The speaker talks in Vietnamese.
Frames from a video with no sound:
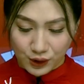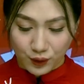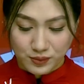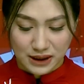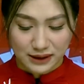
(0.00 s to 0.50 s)

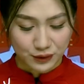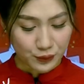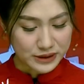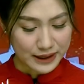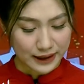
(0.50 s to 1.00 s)
Cũng trên tờ
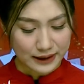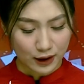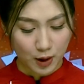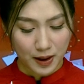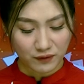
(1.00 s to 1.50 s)
Tuổi Trẻ đã
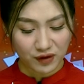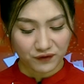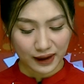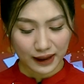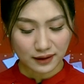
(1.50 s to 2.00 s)
có bài viết
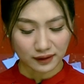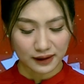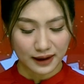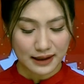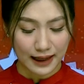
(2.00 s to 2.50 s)
phản ánh thực
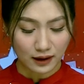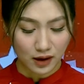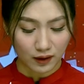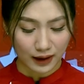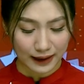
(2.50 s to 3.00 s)
tế đáng
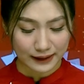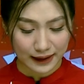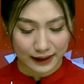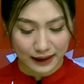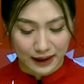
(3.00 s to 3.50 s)
lo ngại
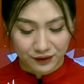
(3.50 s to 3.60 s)
này